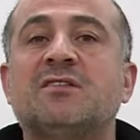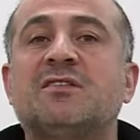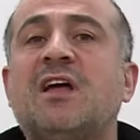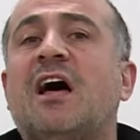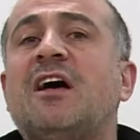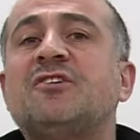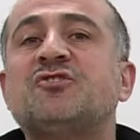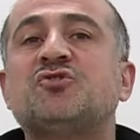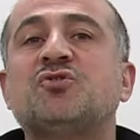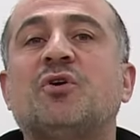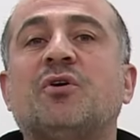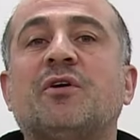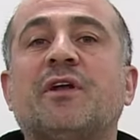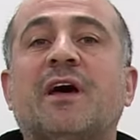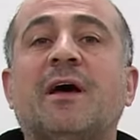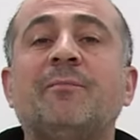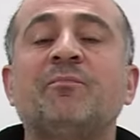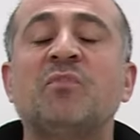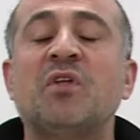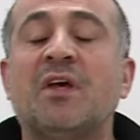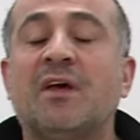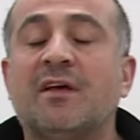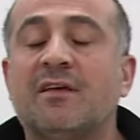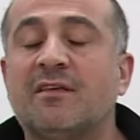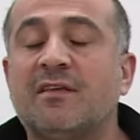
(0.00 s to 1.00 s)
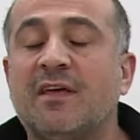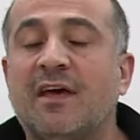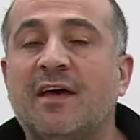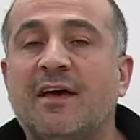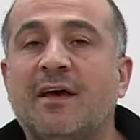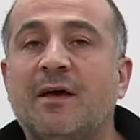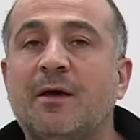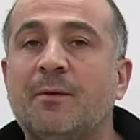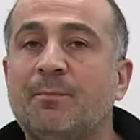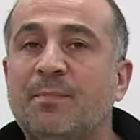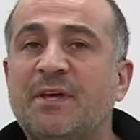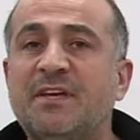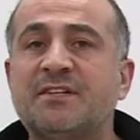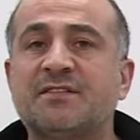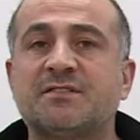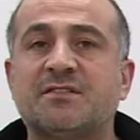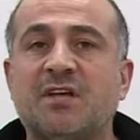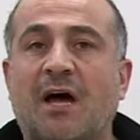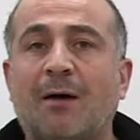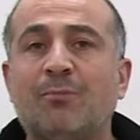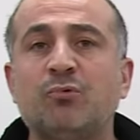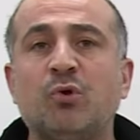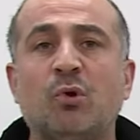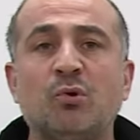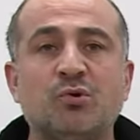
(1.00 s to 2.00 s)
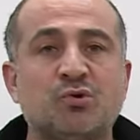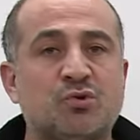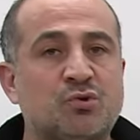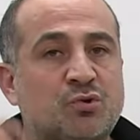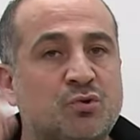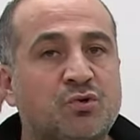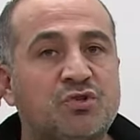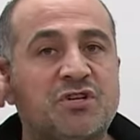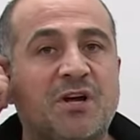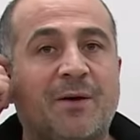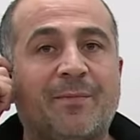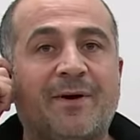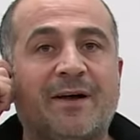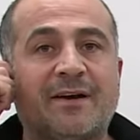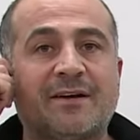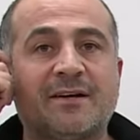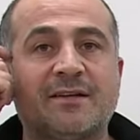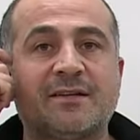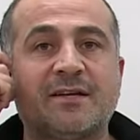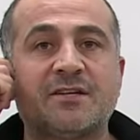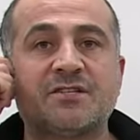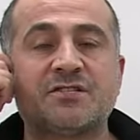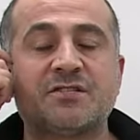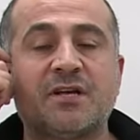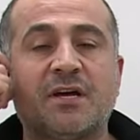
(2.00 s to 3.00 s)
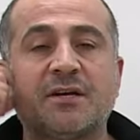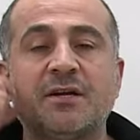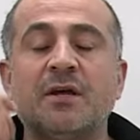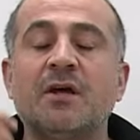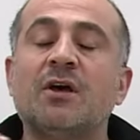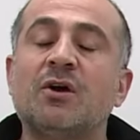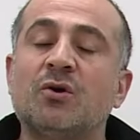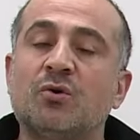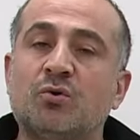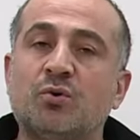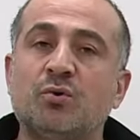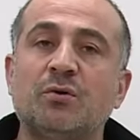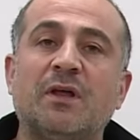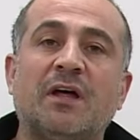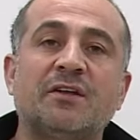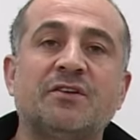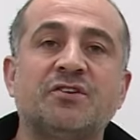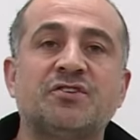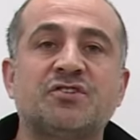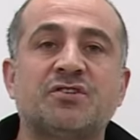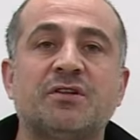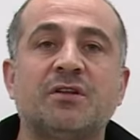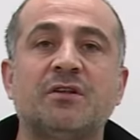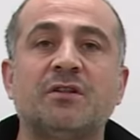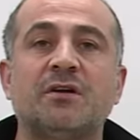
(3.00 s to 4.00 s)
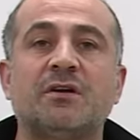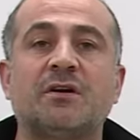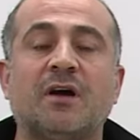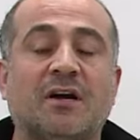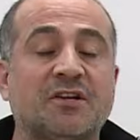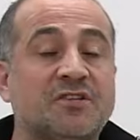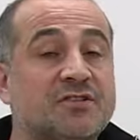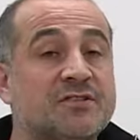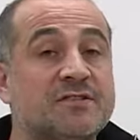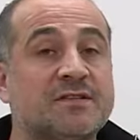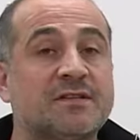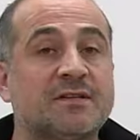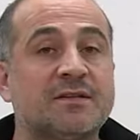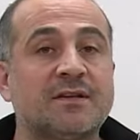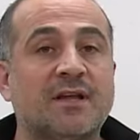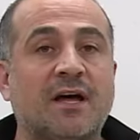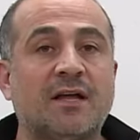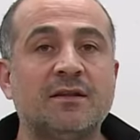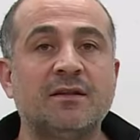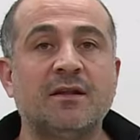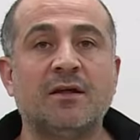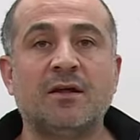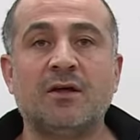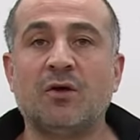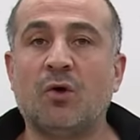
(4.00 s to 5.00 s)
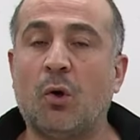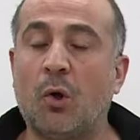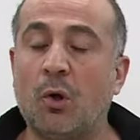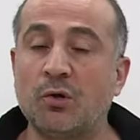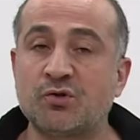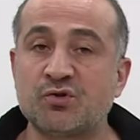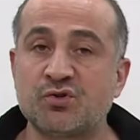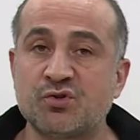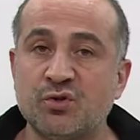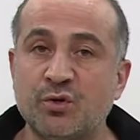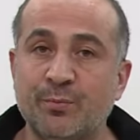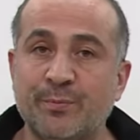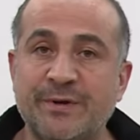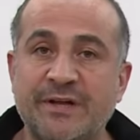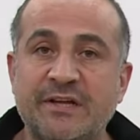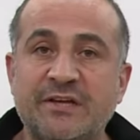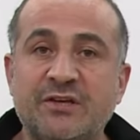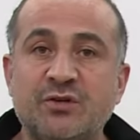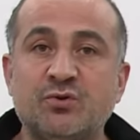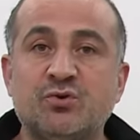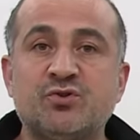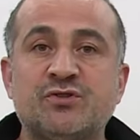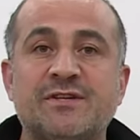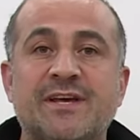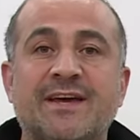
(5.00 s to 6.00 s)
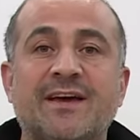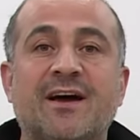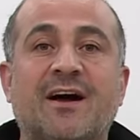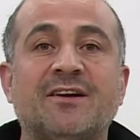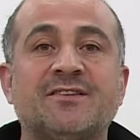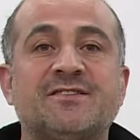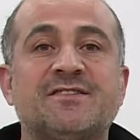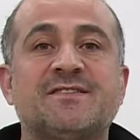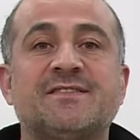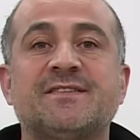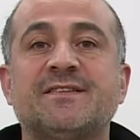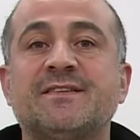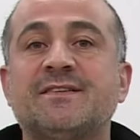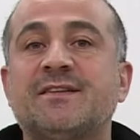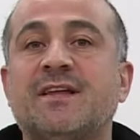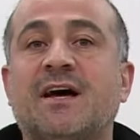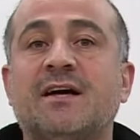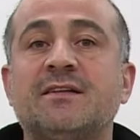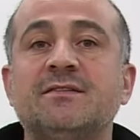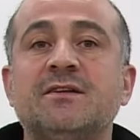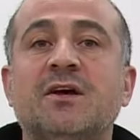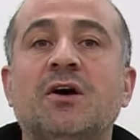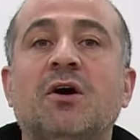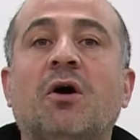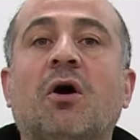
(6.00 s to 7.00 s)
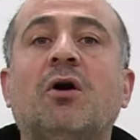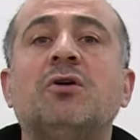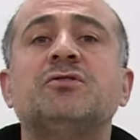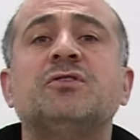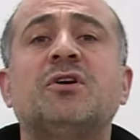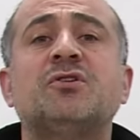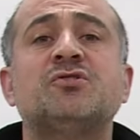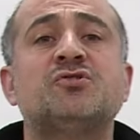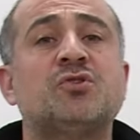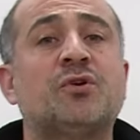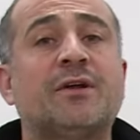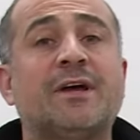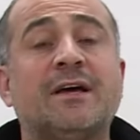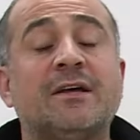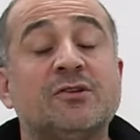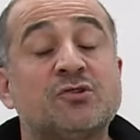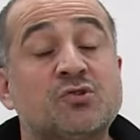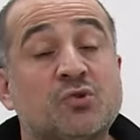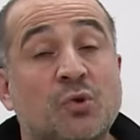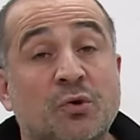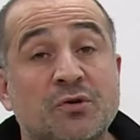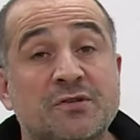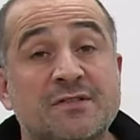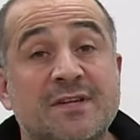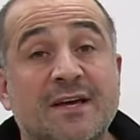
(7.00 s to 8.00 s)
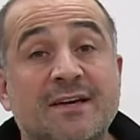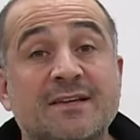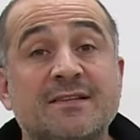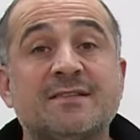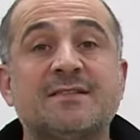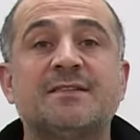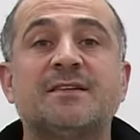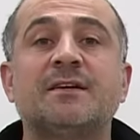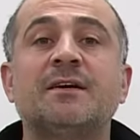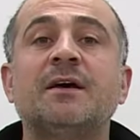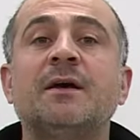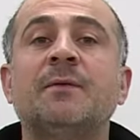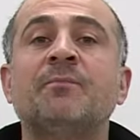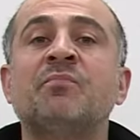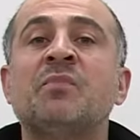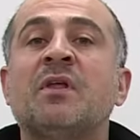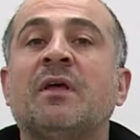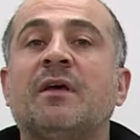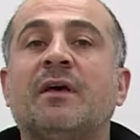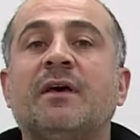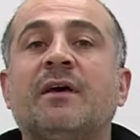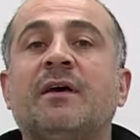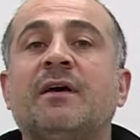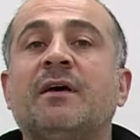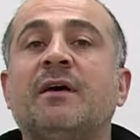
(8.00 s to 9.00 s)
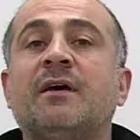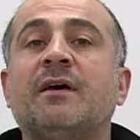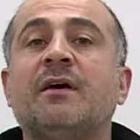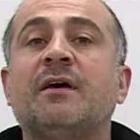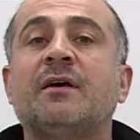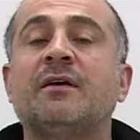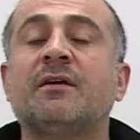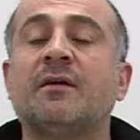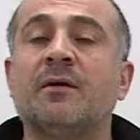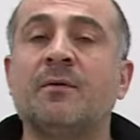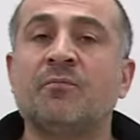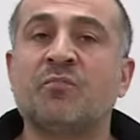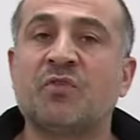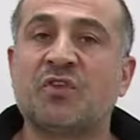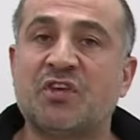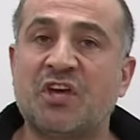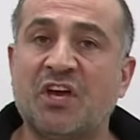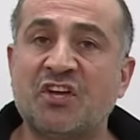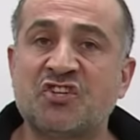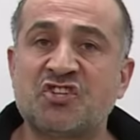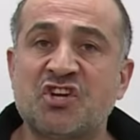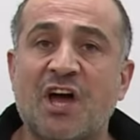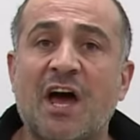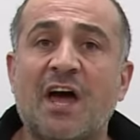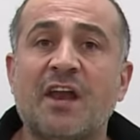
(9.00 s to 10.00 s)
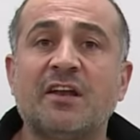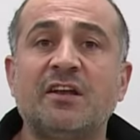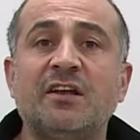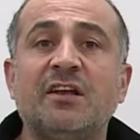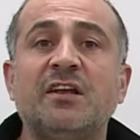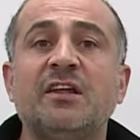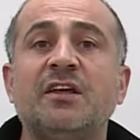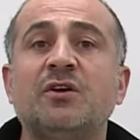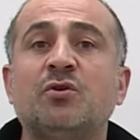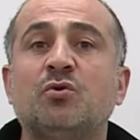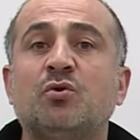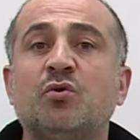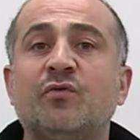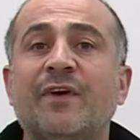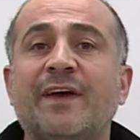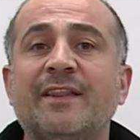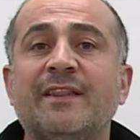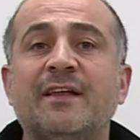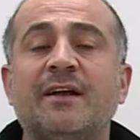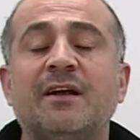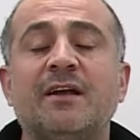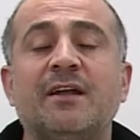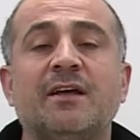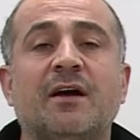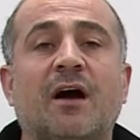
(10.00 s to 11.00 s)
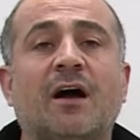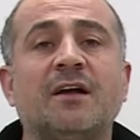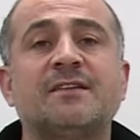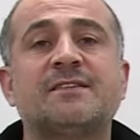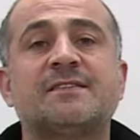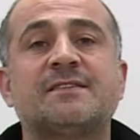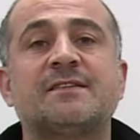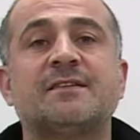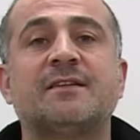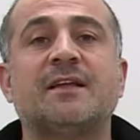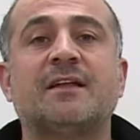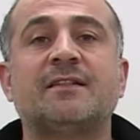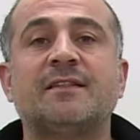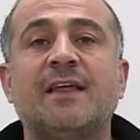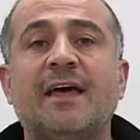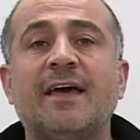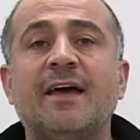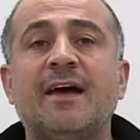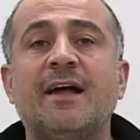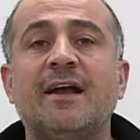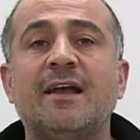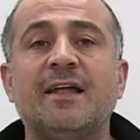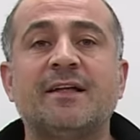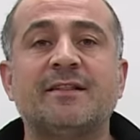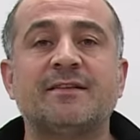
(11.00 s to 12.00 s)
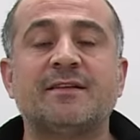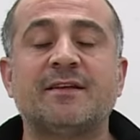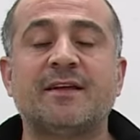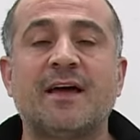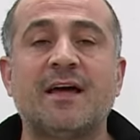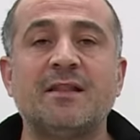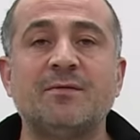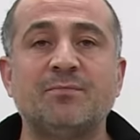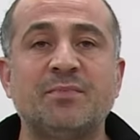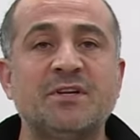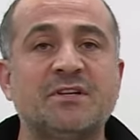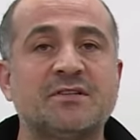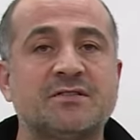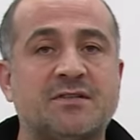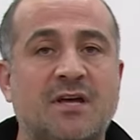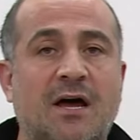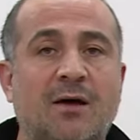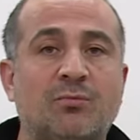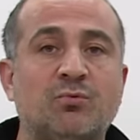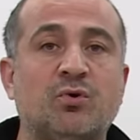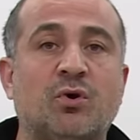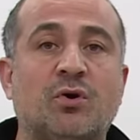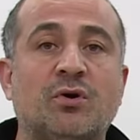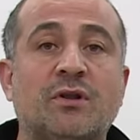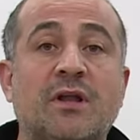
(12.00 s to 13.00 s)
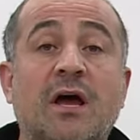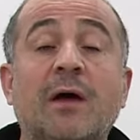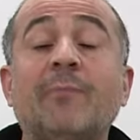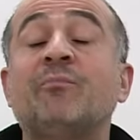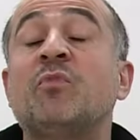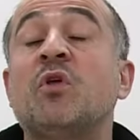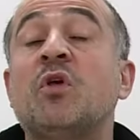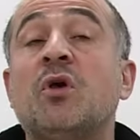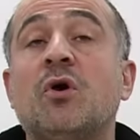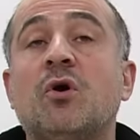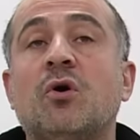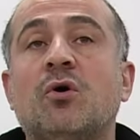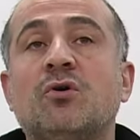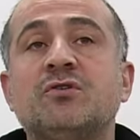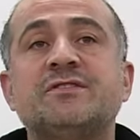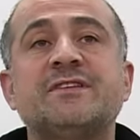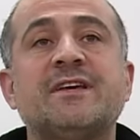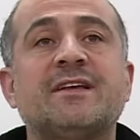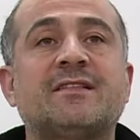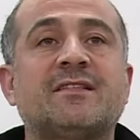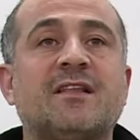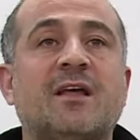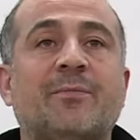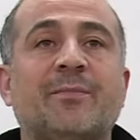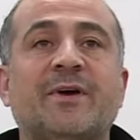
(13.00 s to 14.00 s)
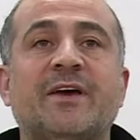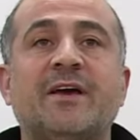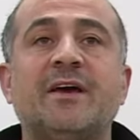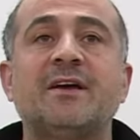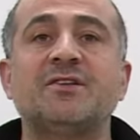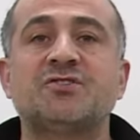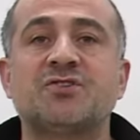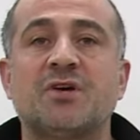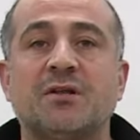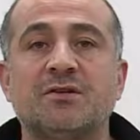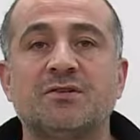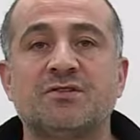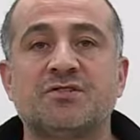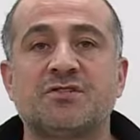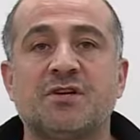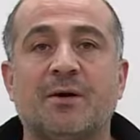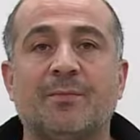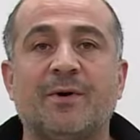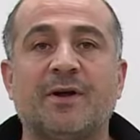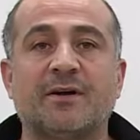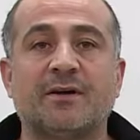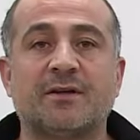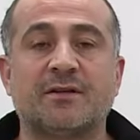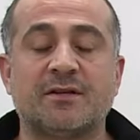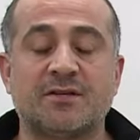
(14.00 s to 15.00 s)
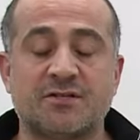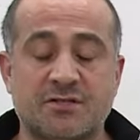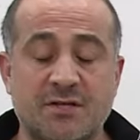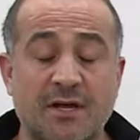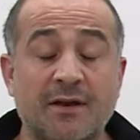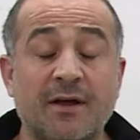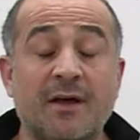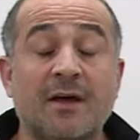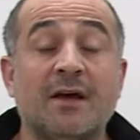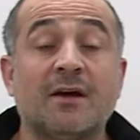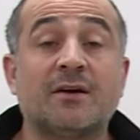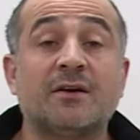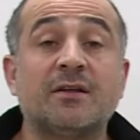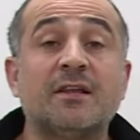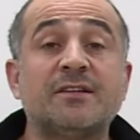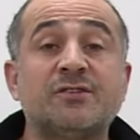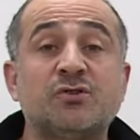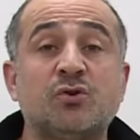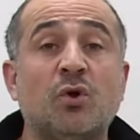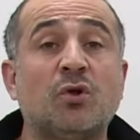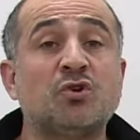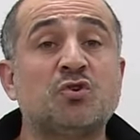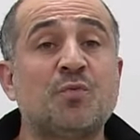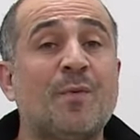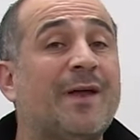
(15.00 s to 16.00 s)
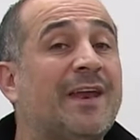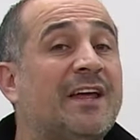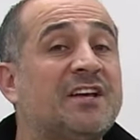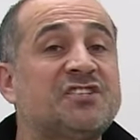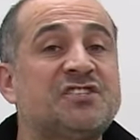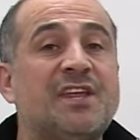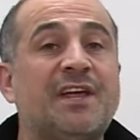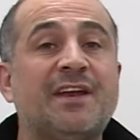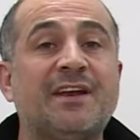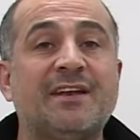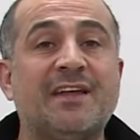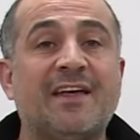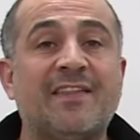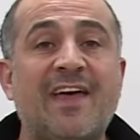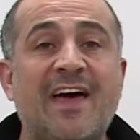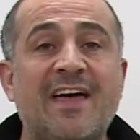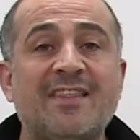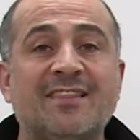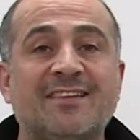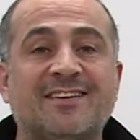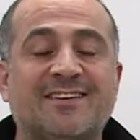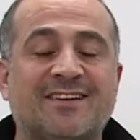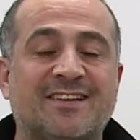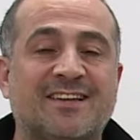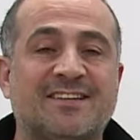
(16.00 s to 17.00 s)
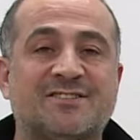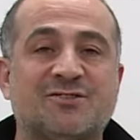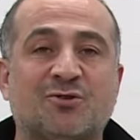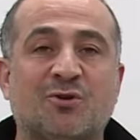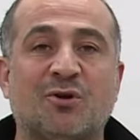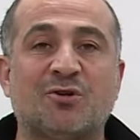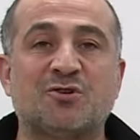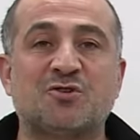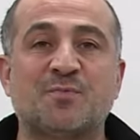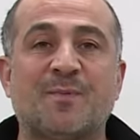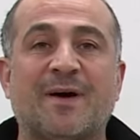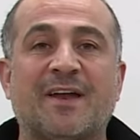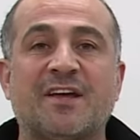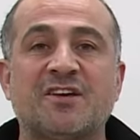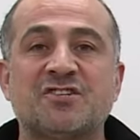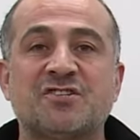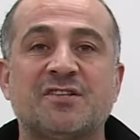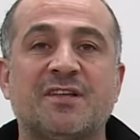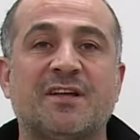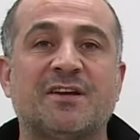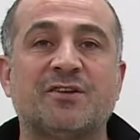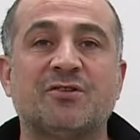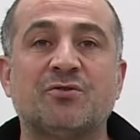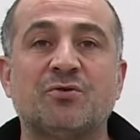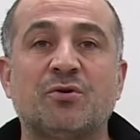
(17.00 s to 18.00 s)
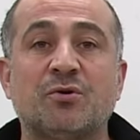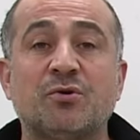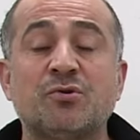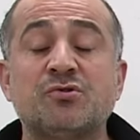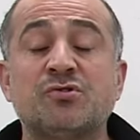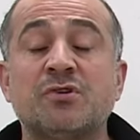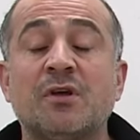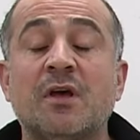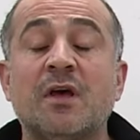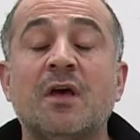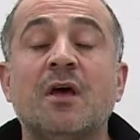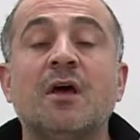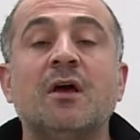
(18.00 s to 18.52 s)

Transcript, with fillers: Daha sonra e, bir tablo oluşturacağım arkadaşlar. Kullanışlılık açısından, ölçtüğü bilgi düzeyi açısından, ondan sonra soru sayısı, e, geçerliliği, güvenirliği açısından değerlendiren bir tabloyla özetlemeye çalışacağım arkadaşlar. Klasik ölçme araçları neden klasik ölçme araçları diyoruz?